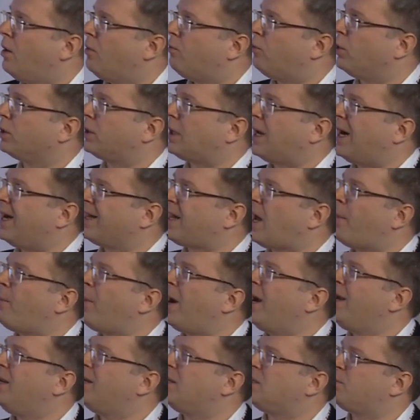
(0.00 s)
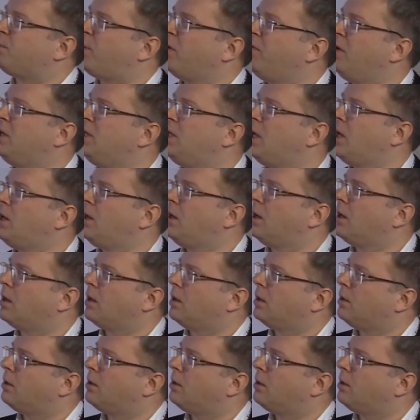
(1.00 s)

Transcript: Вот аномальность поведения